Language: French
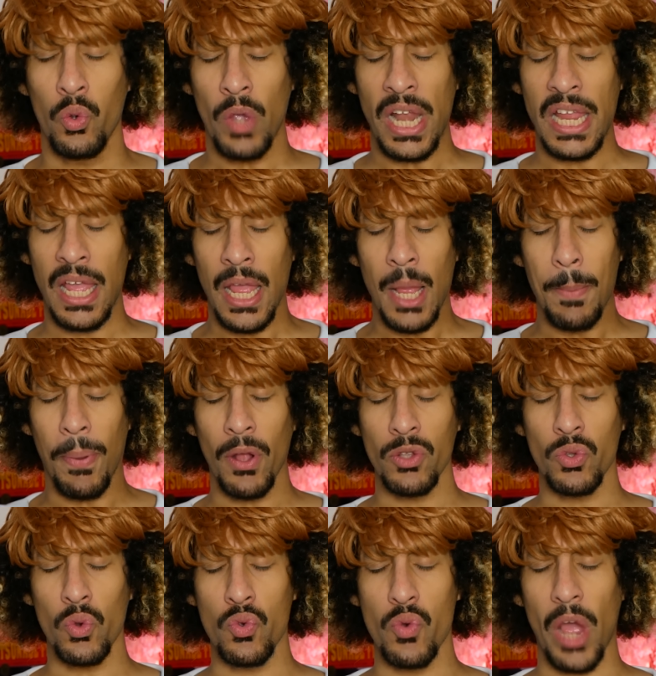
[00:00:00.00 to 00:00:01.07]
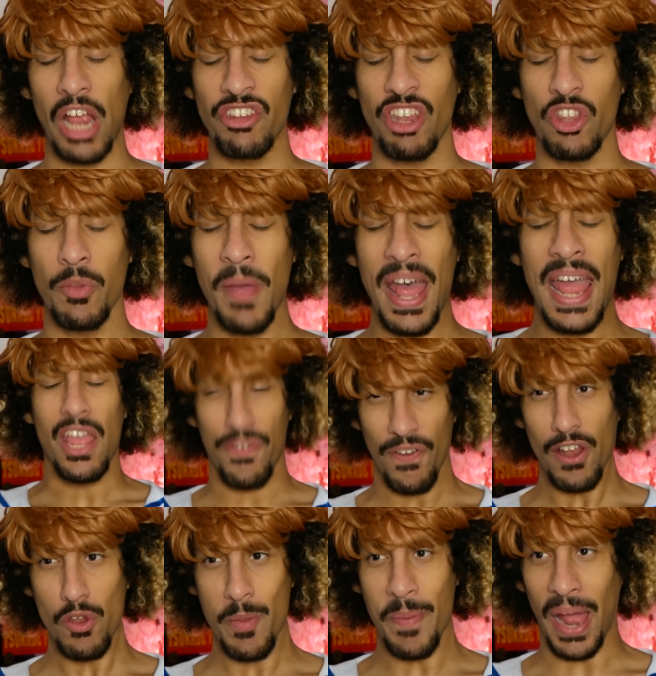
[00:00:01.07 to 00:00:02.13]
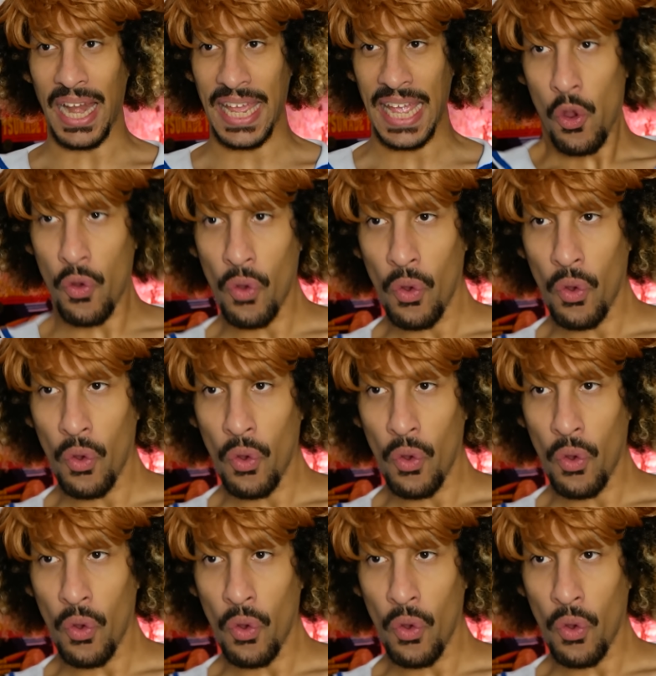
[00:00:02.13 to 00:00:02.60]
Allez, prends ton courage à deux et va lui parler.